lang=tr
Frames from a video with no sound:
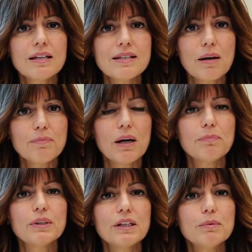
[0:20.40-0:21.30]
hesap
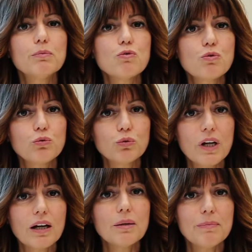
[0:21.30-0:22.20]
yapma gibi
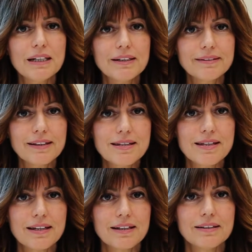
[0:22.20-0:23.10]
bozukluklarla birlikte
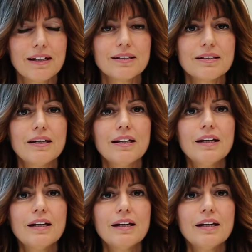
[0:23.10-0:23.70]
seyreder.